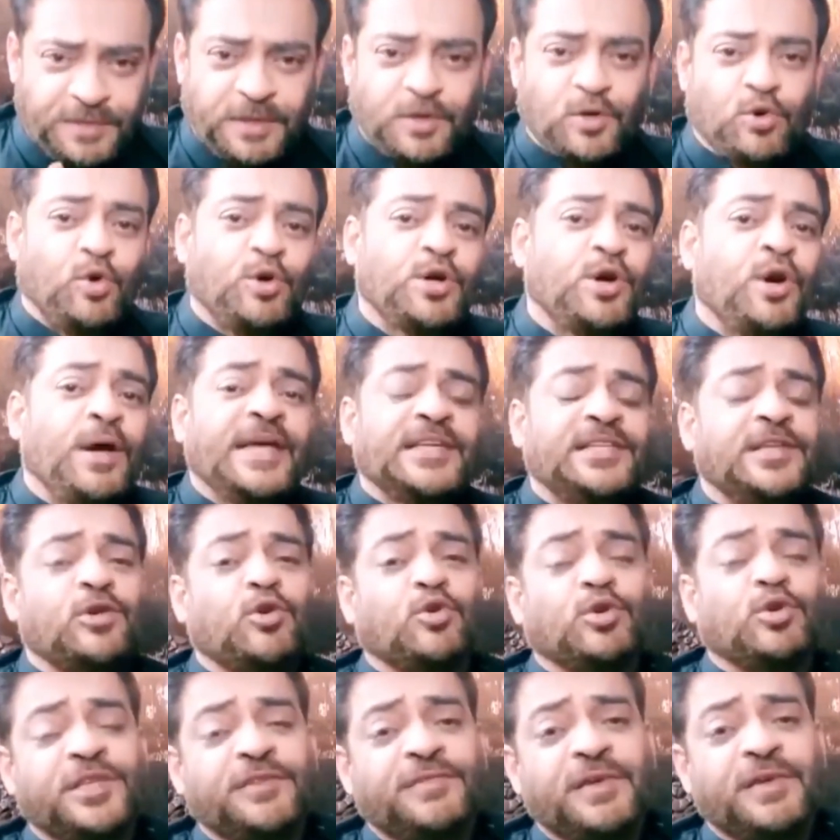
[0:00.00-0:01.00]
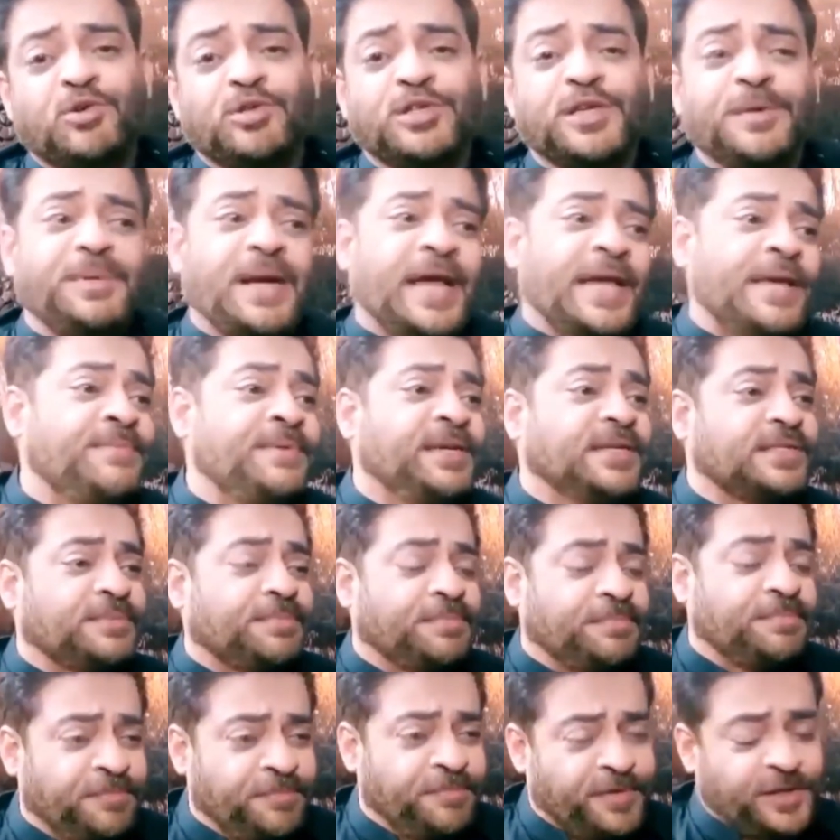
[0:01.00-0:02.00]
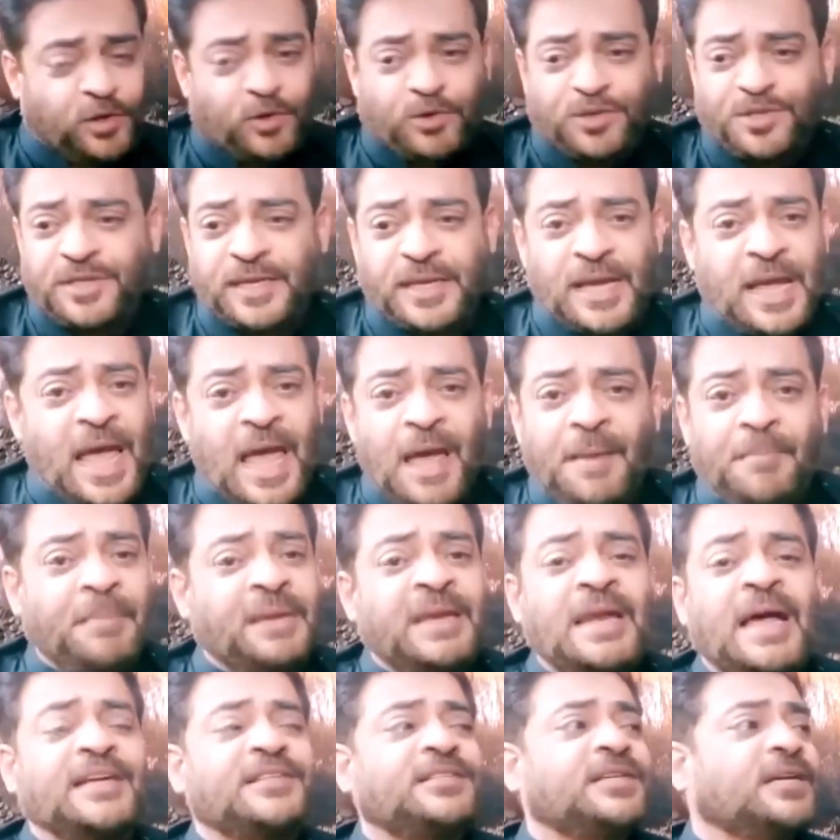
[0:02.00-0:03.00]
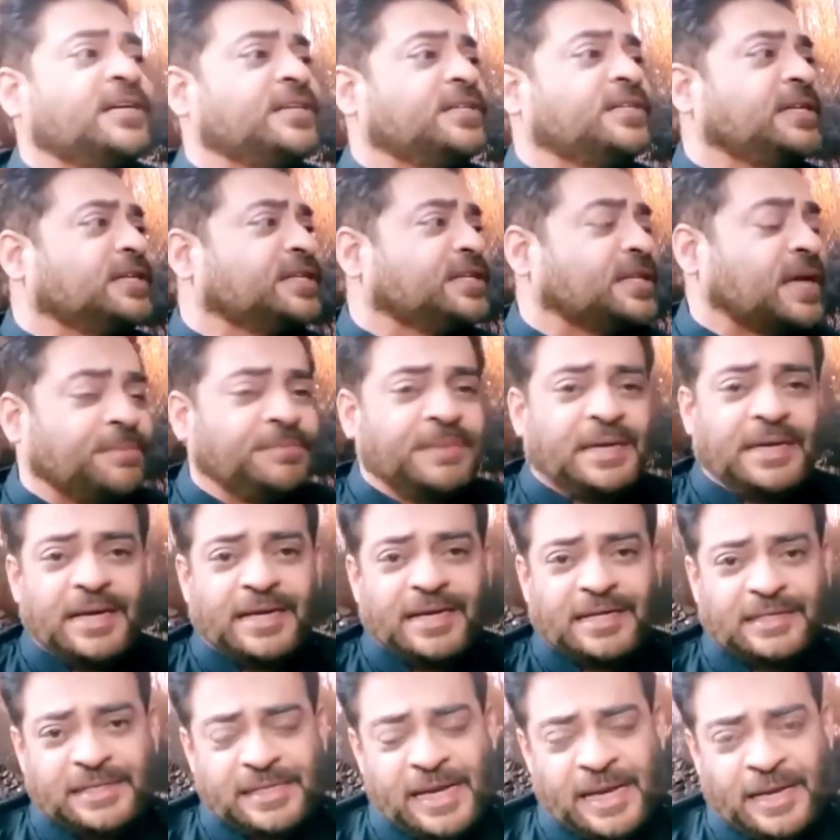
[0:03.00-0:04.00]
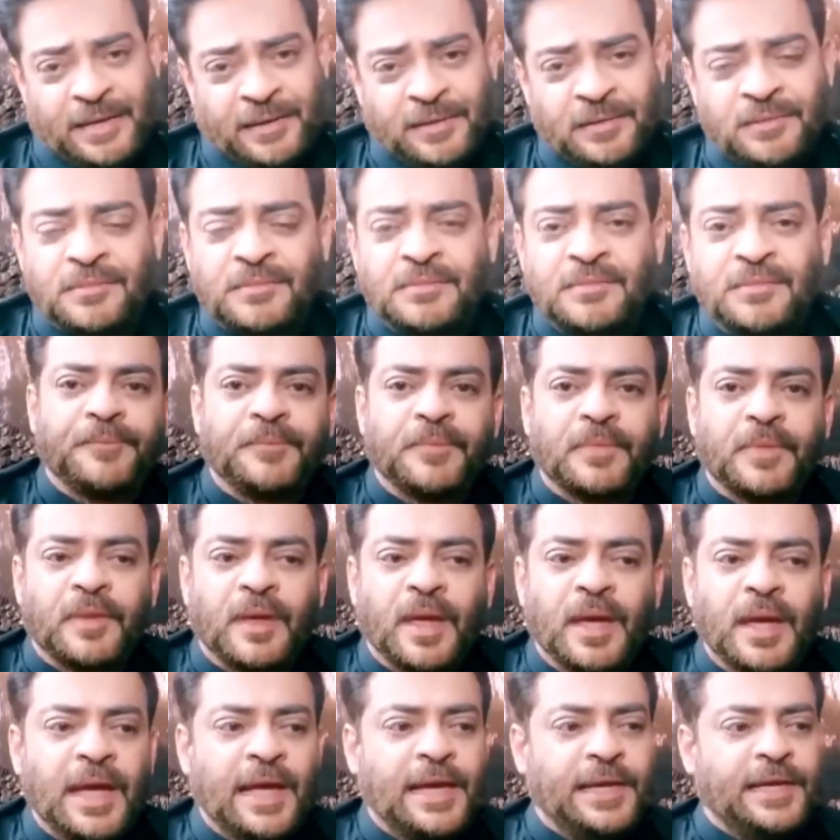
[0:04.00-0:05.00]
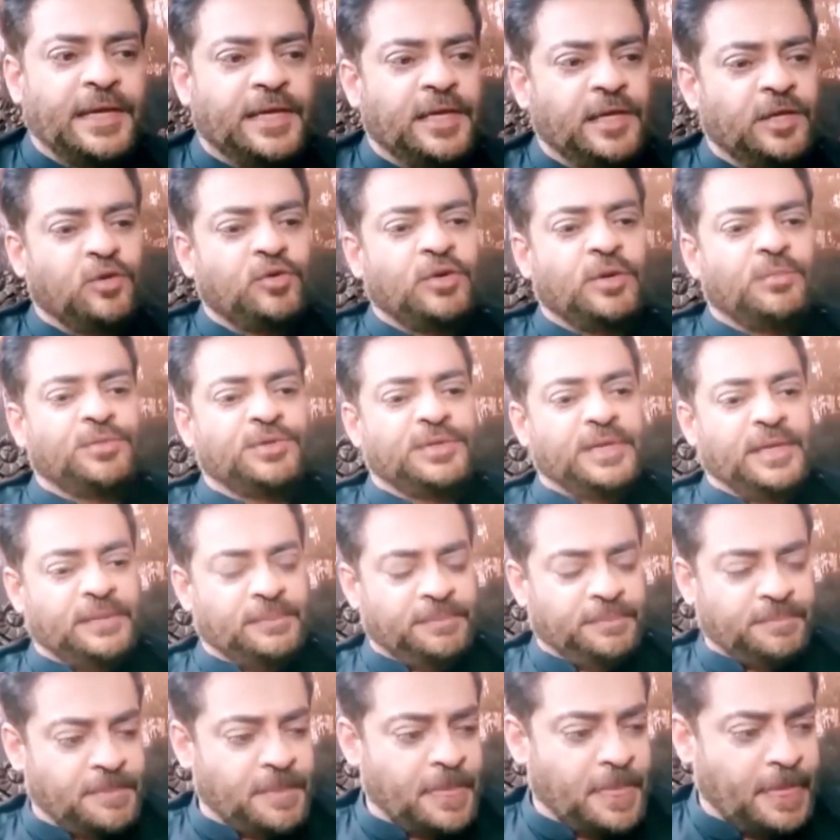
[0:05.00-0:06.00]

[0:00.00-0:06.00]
मैं इस वक्त रो रहा ऐसी रोती भी कुछ इब्राहिम की वीडियोज थी मैंने आज तक किसी के सामने लेकर नहीं आया लेकिन उन्होंने मुझे